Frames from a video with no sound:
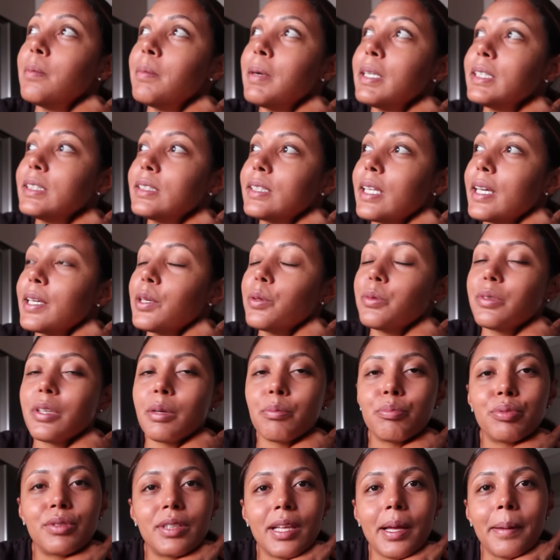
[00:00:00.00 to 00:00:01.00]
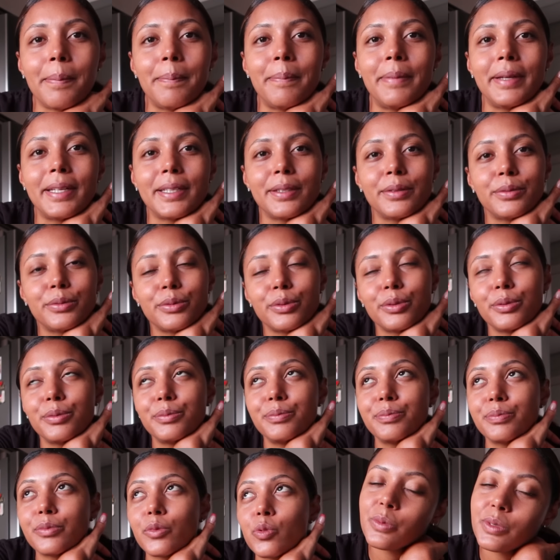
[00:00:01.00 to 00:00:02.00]
Mas até que o tempo tá
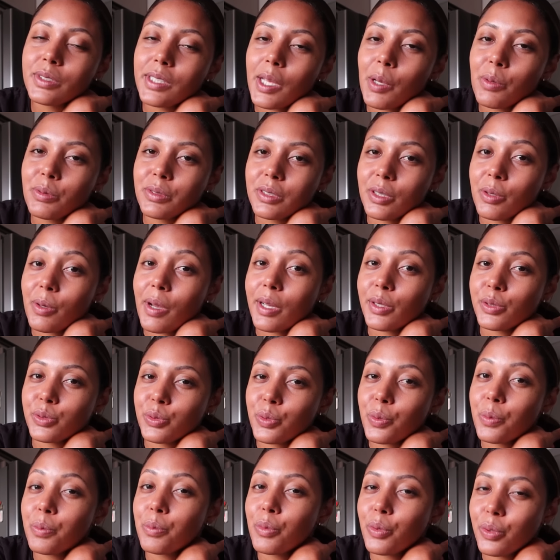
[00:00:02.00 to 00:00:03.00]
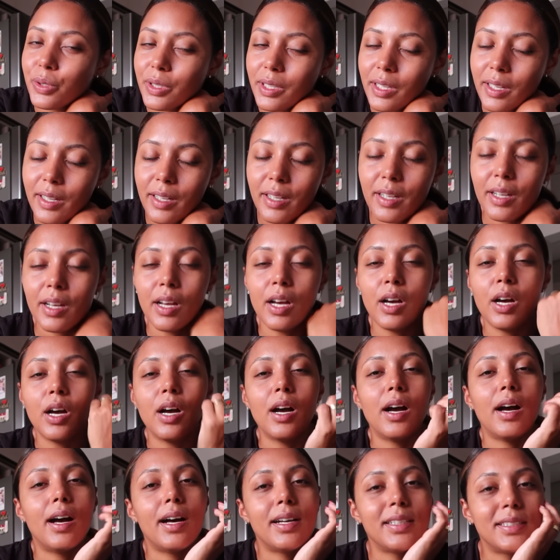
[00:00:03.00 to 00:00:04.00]
abrindo, um céuzinho azul muda
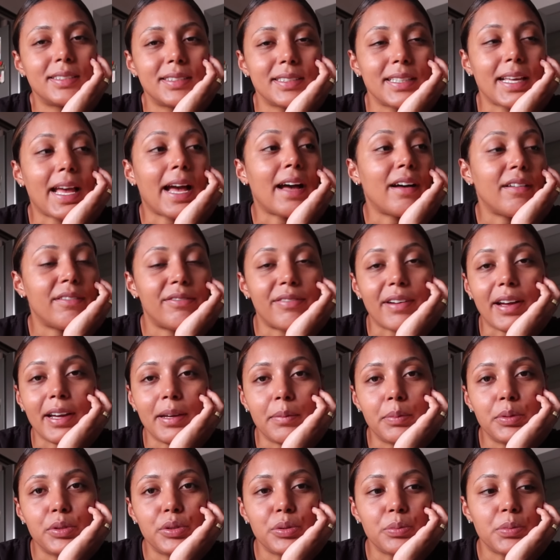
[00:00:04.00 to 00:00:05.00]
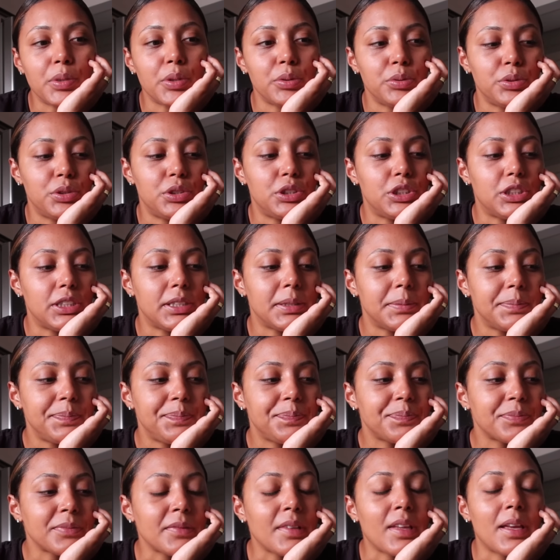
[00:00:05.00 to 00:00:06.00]
assim a vibe do meu dia
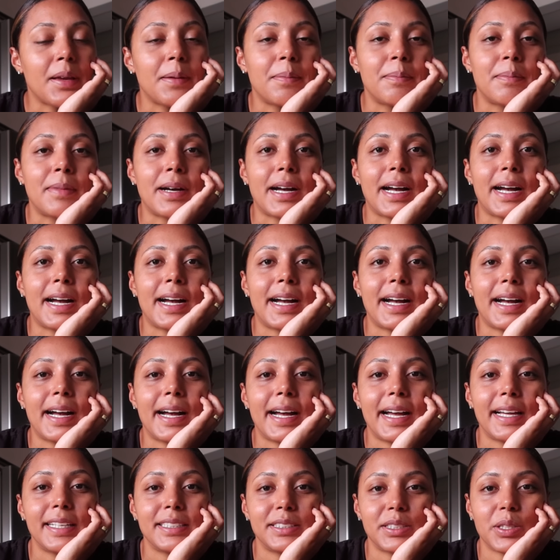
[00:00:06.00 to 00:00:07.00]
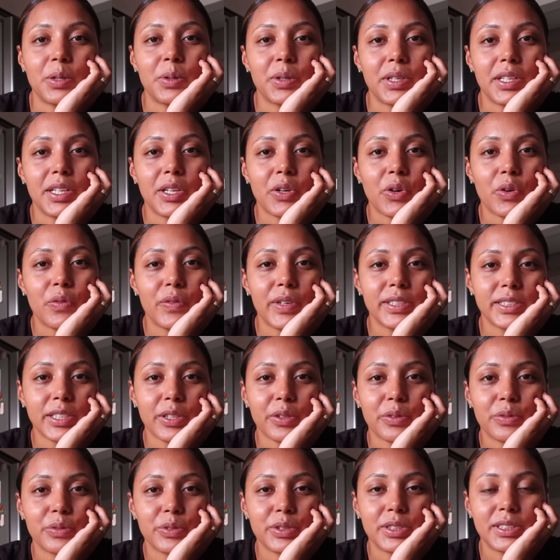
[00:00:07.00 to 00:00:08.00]
mas eu queria
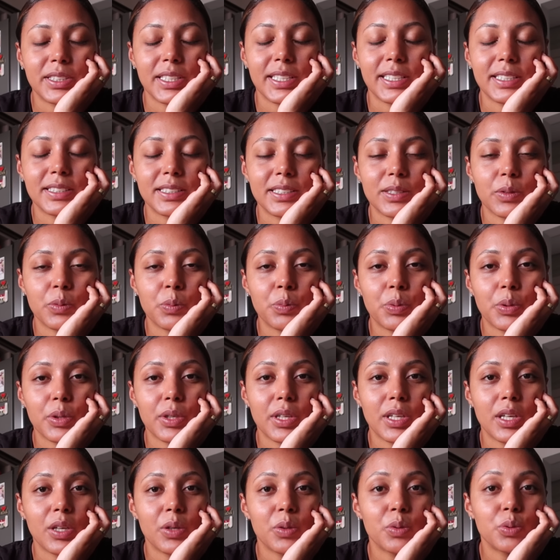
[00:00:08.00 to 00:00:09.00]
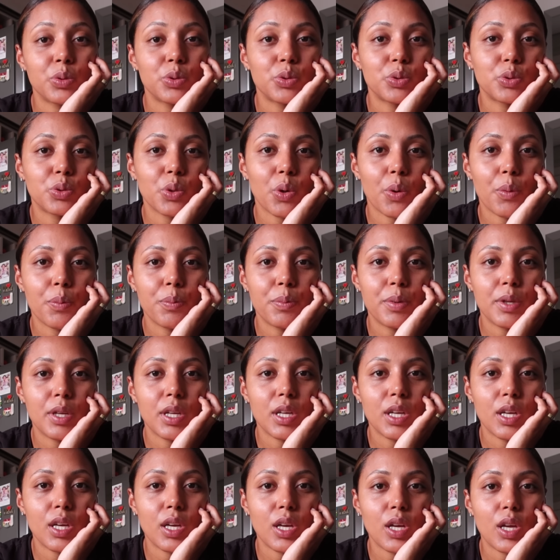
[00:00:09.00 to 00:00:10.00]
conversar com vocês um pouquinho
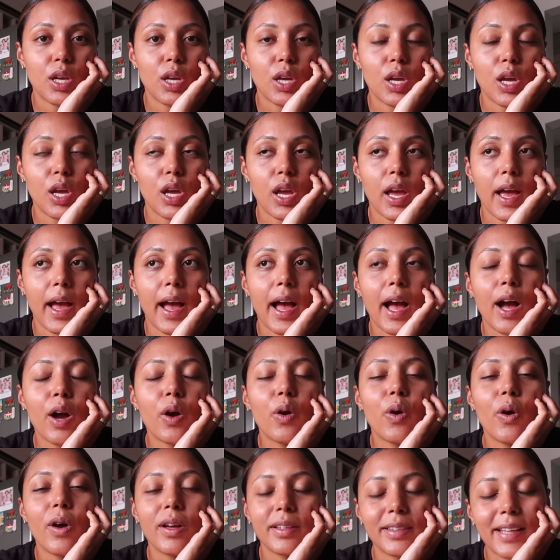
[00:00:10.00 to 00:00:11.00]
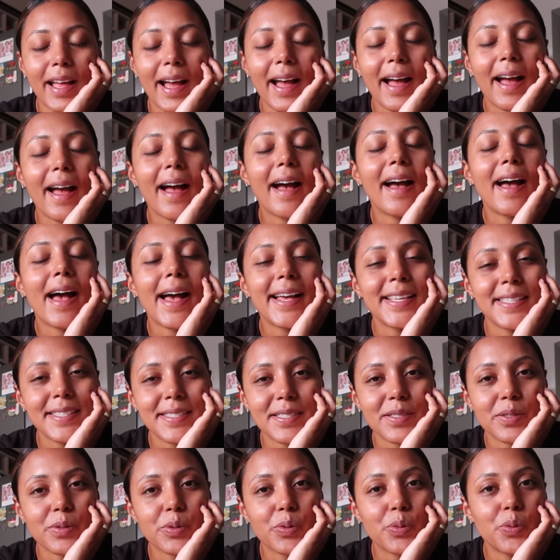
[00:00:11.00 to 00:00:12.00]
sobre acordar às
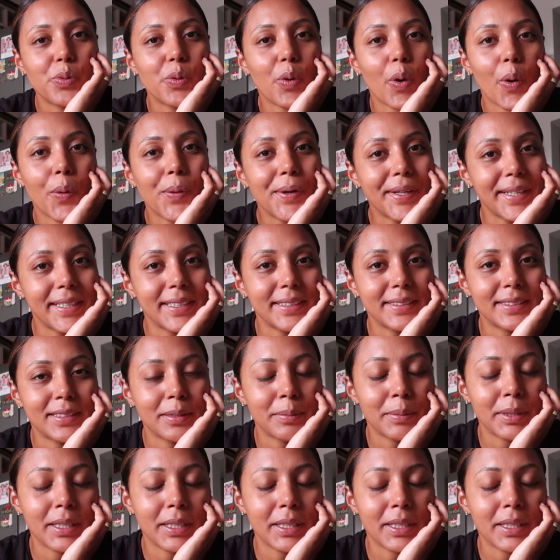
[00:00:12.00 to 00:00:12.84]
5 horas da